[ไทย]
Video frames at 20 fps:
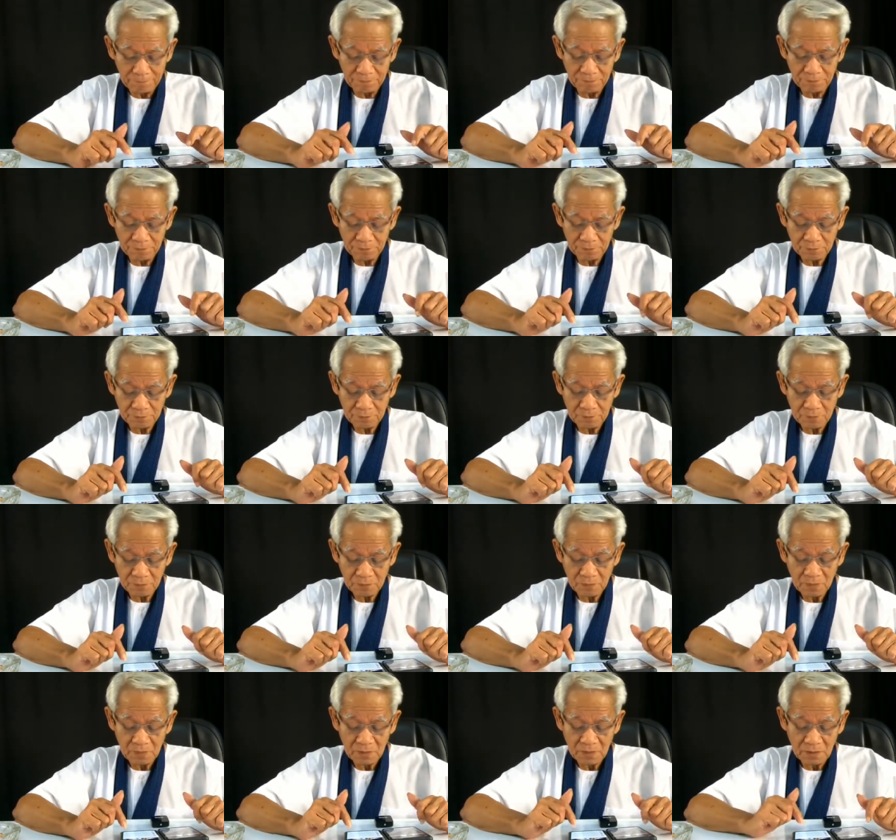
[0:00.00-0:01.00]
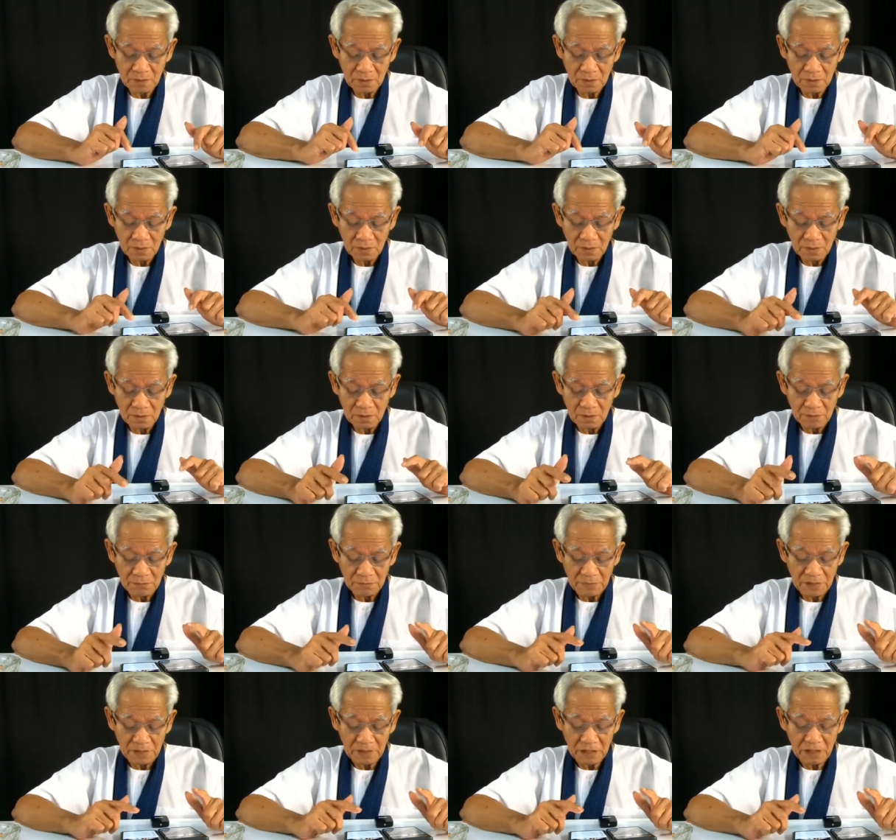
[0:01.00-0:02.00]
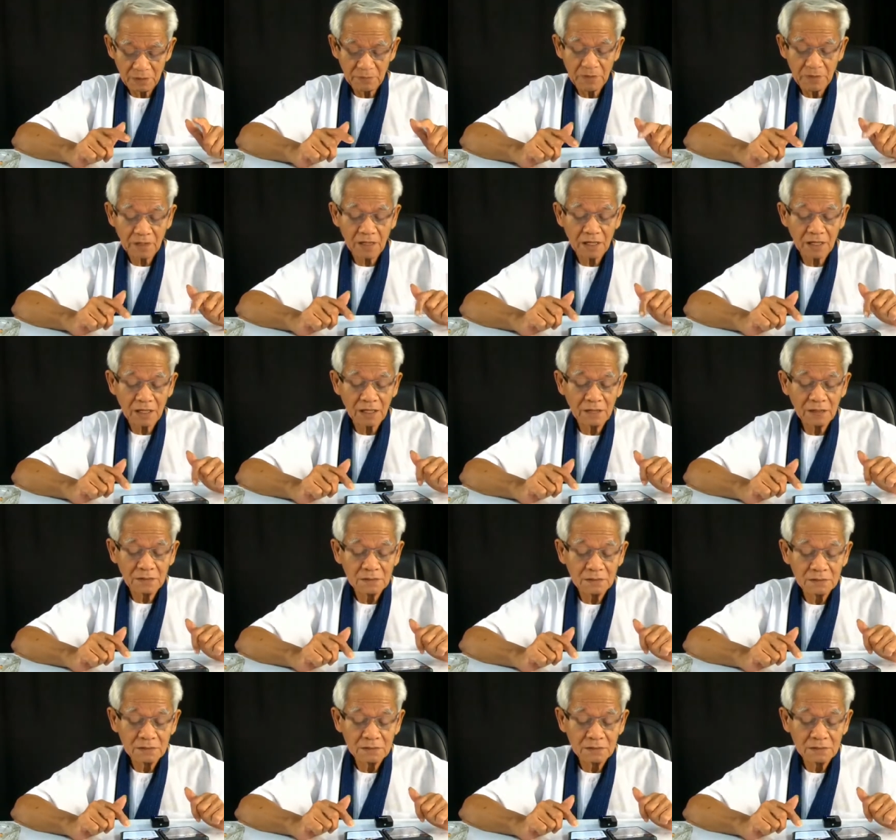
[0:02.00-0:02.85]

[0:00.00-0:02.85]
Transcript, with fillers: อืม มีอะไรไหมคะ